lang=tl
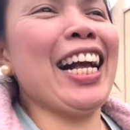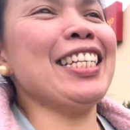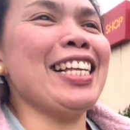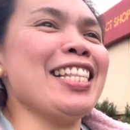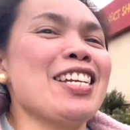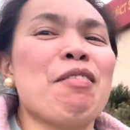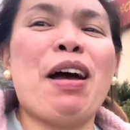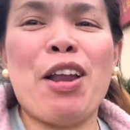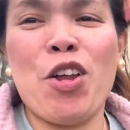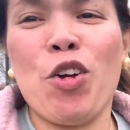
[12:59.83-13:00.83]
Kasi hindi siya
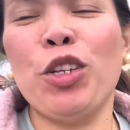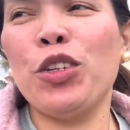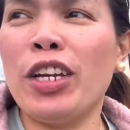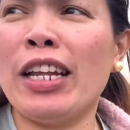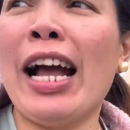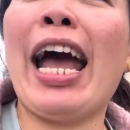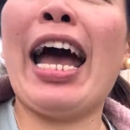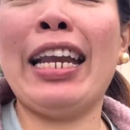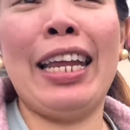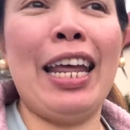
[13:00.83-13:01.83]
maano. Gusto niya ng
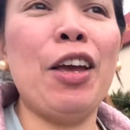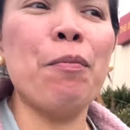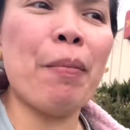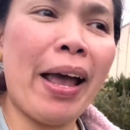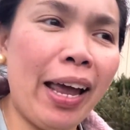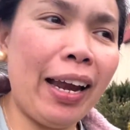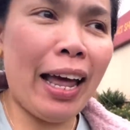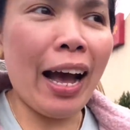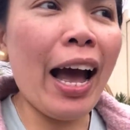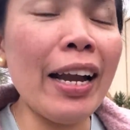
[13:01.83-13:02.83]
kanin. Eh yung
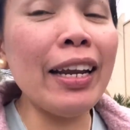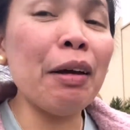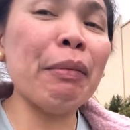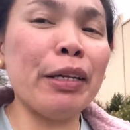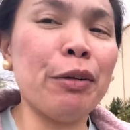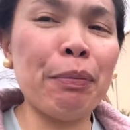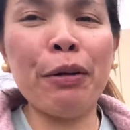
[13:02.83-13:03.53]
paela. Kanin naman yun pero